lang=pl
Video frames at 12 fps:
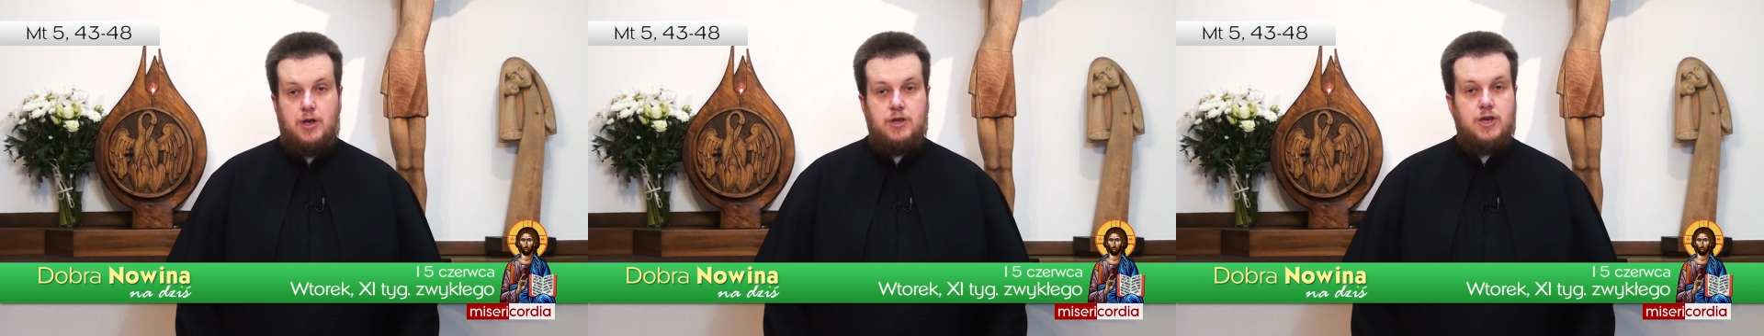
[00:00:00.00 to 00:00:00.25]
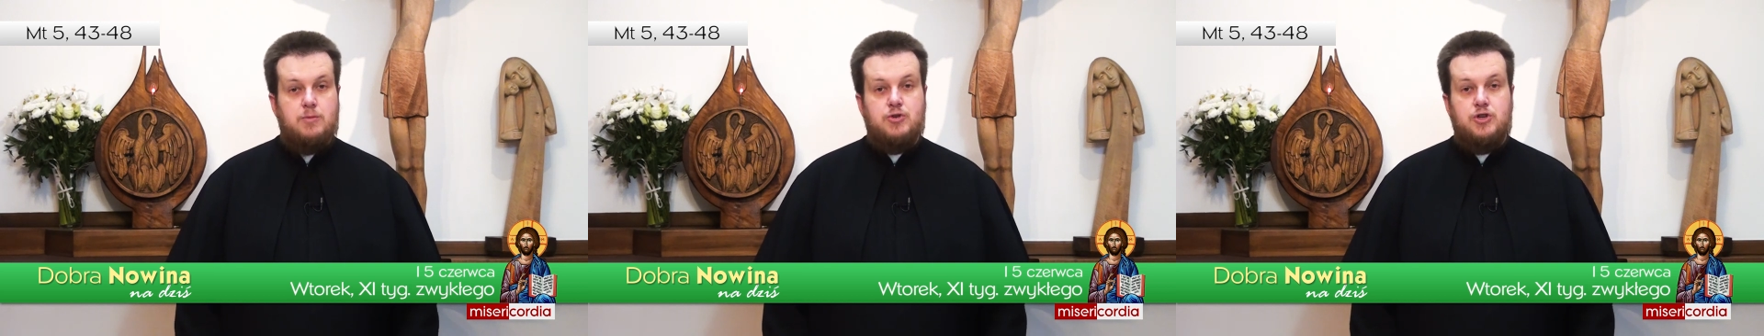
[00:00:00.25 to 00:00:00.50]

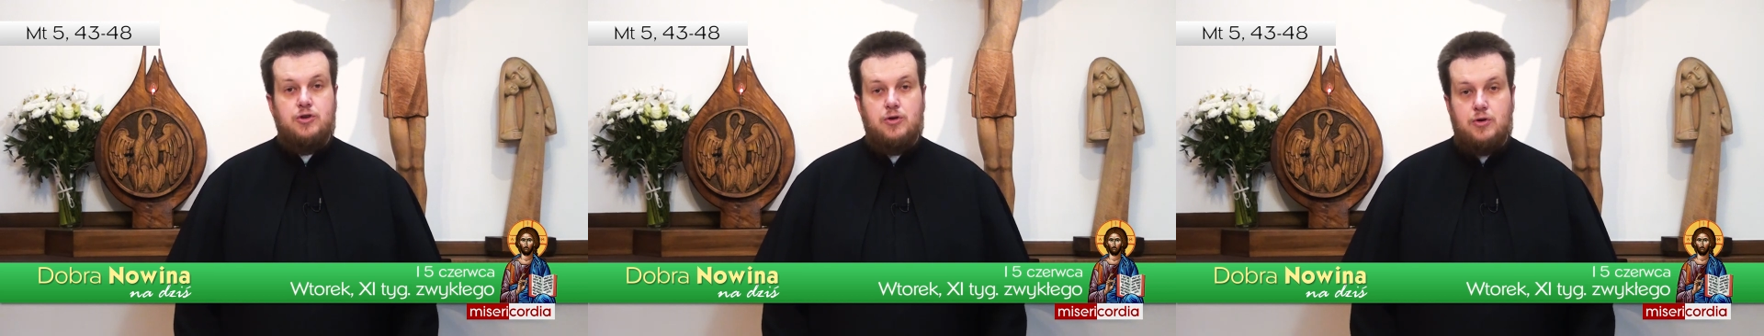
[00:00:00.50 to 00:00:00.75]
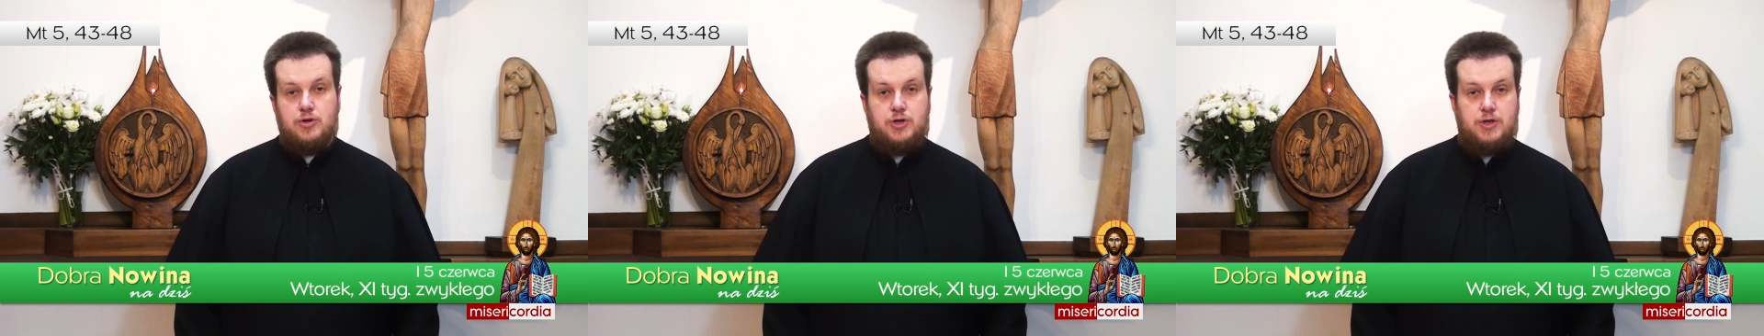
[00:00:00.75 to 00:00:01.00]
nie
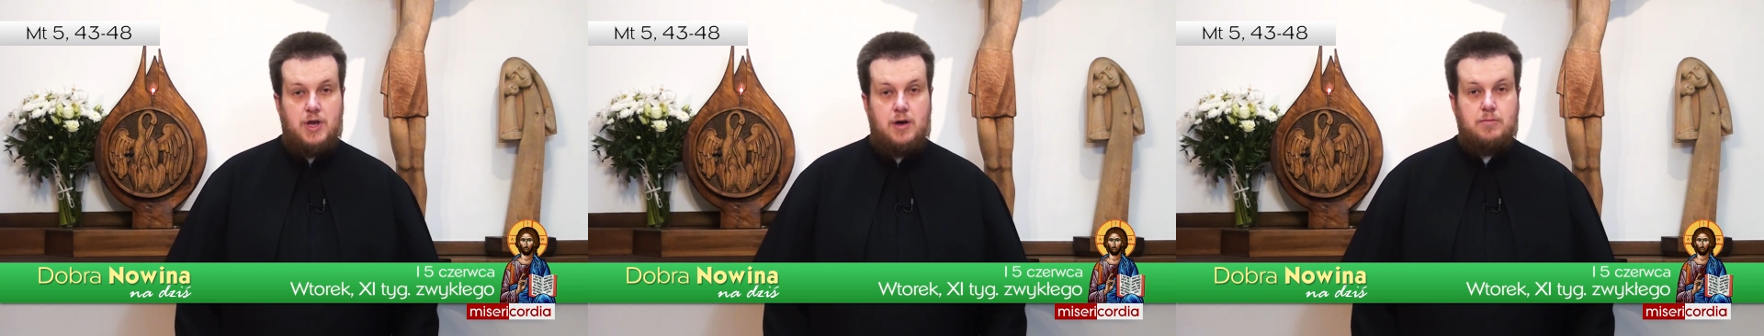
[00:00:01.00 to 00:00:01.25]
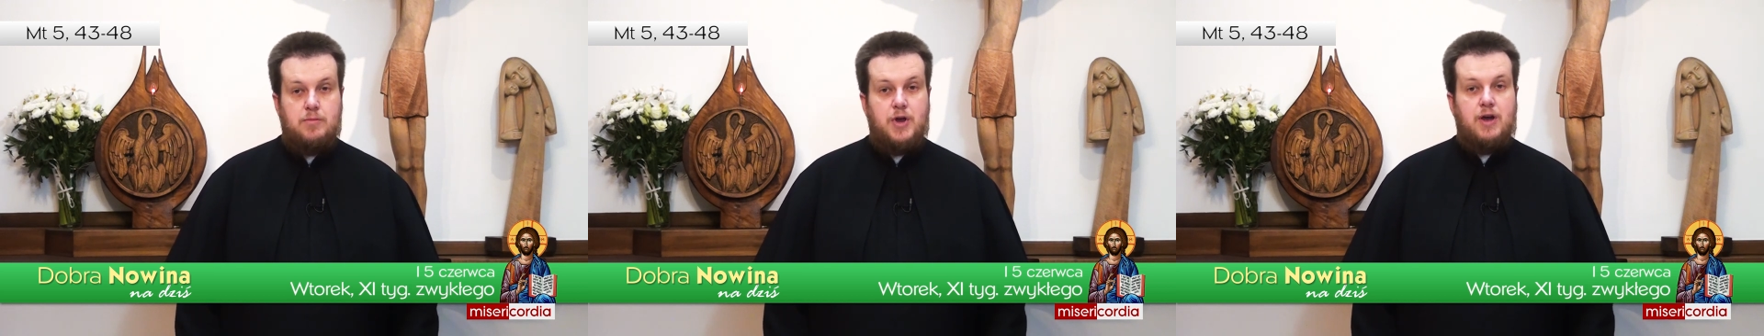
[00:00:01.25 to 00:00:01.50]
przynosi
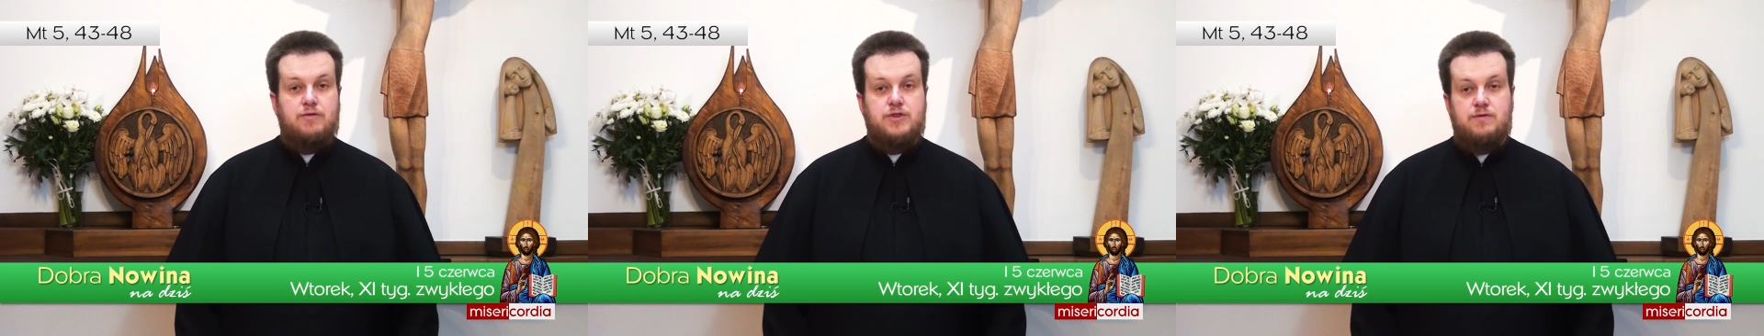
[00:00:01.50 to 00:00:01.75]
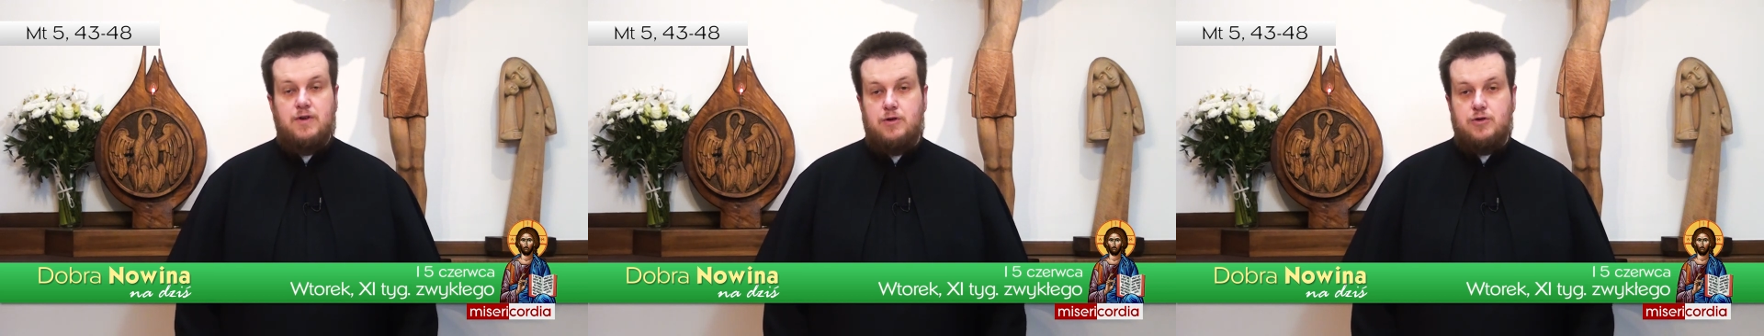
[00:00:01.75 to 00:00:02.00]
nam
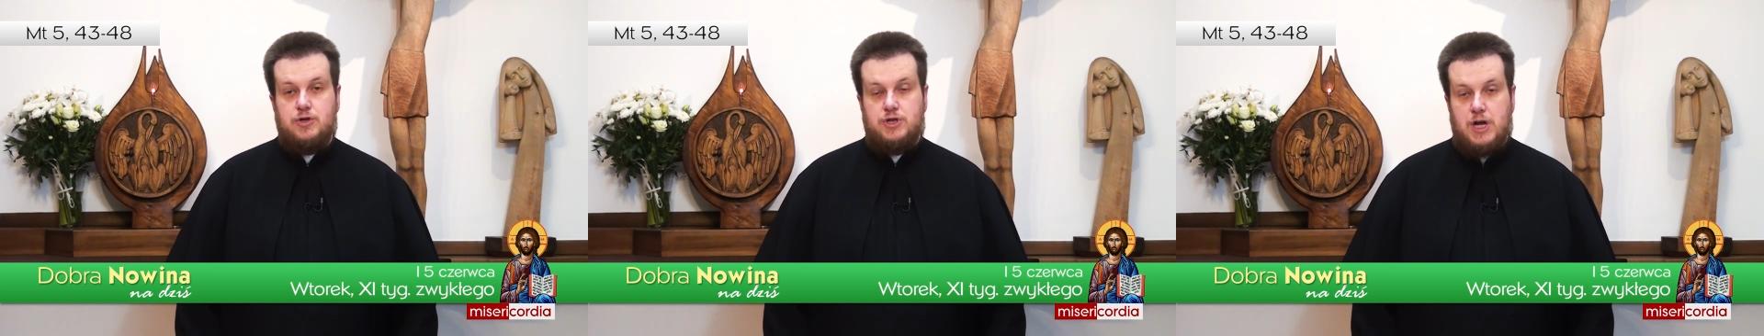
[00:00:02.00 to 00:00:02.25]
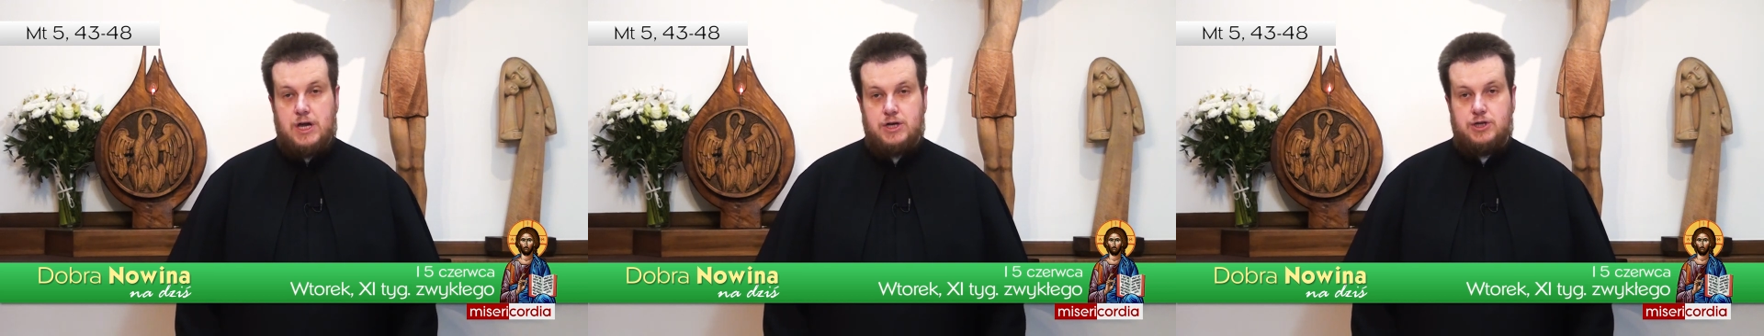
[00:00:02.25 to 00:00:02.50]
prawdziwego
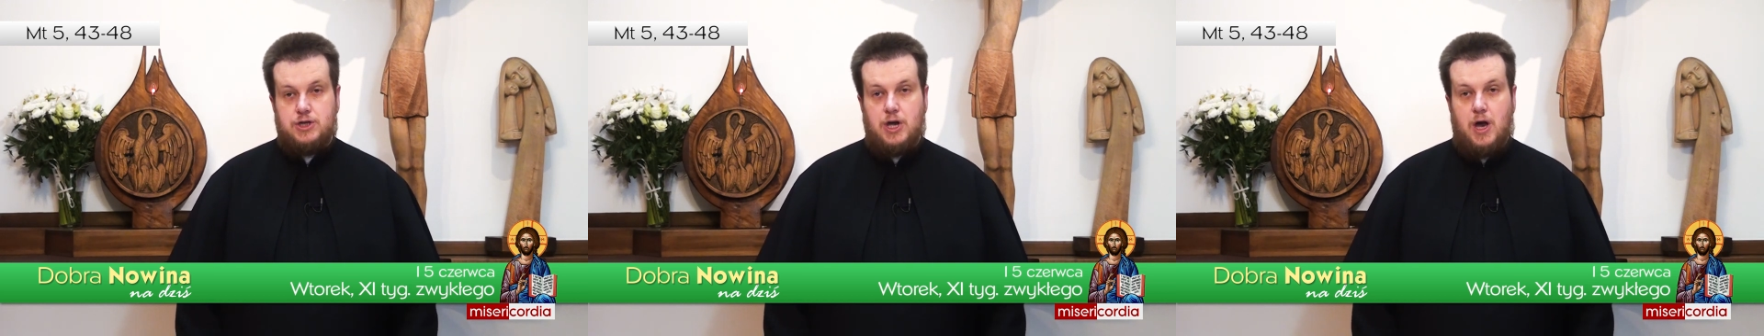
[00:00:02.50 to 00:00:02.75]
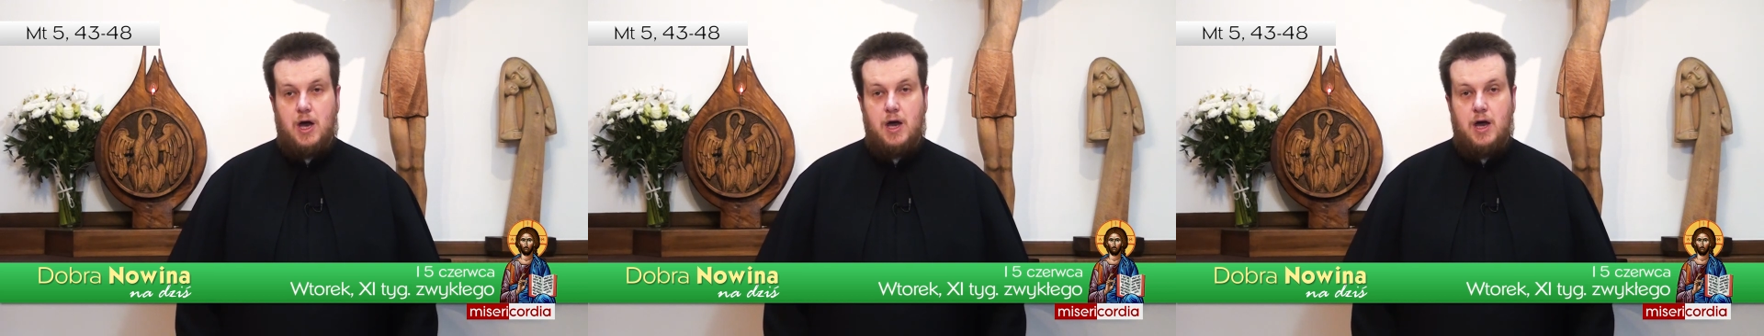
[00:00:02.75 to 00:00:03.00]
szczęścia,